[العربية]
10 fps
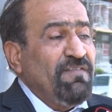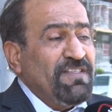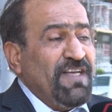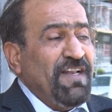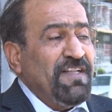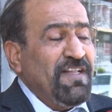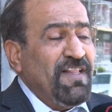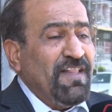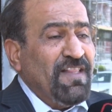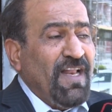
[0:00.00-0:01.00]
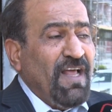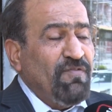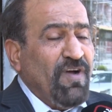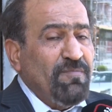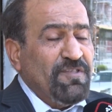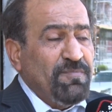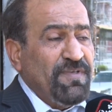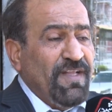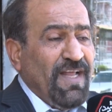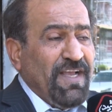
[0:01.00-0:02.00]
فزادت
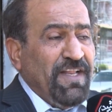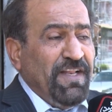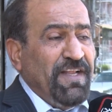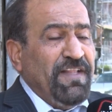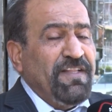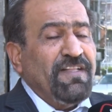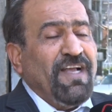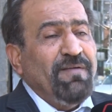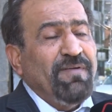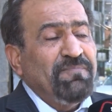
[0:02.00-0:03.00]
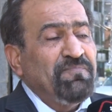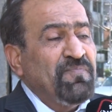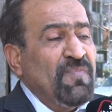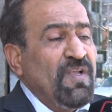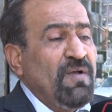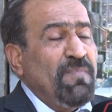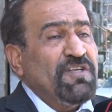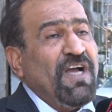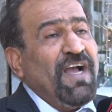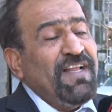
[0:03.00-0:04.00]
3500 لكن احنا عندنا دائما
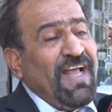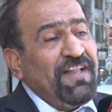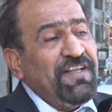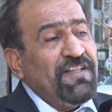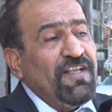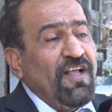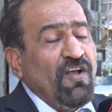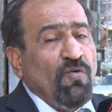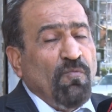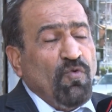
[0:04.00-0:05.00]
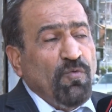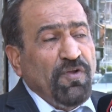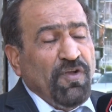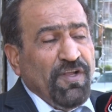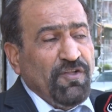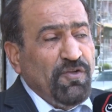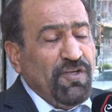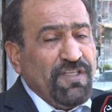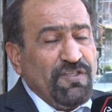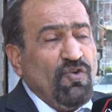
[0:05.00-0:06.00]
مشاكل عديدة هم يريدون
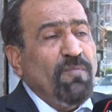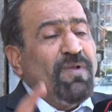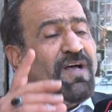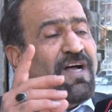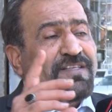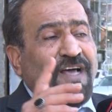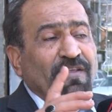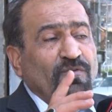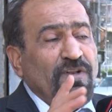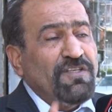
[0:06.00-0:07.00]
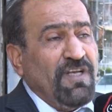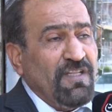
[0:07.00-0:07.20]
يختصروها بالغاز هذا كلش